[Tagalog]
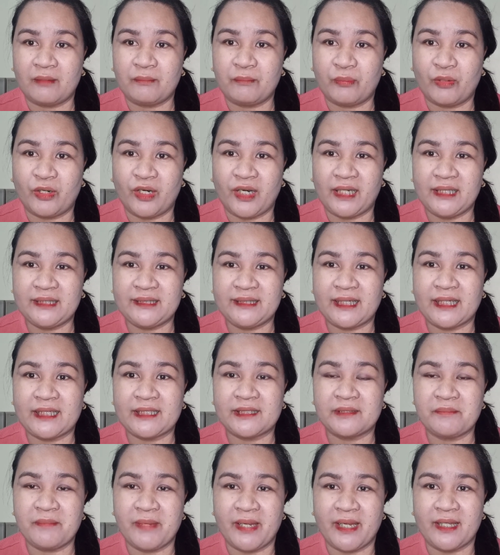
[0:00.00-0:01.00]
for
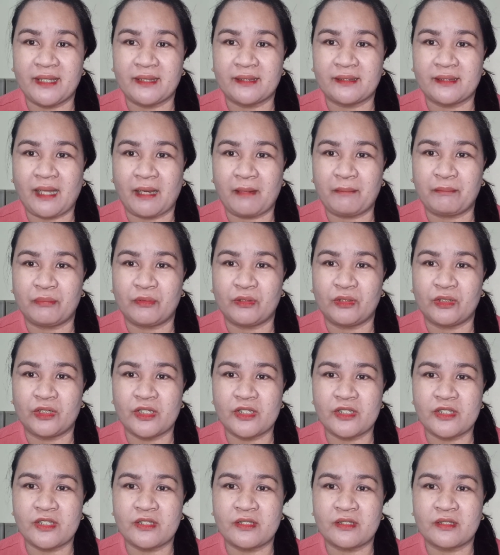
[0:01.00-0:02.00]
adjustment,
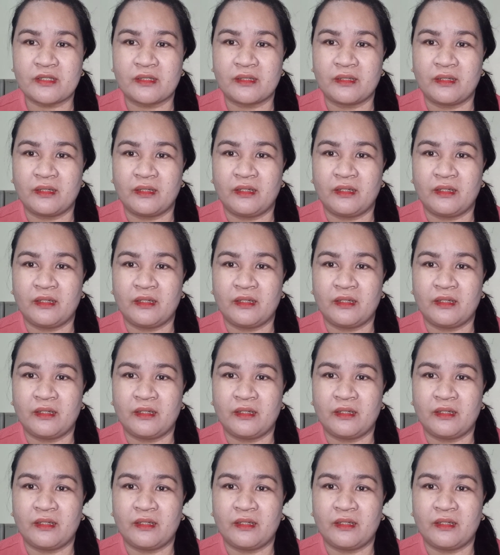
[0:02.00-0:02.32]
tapos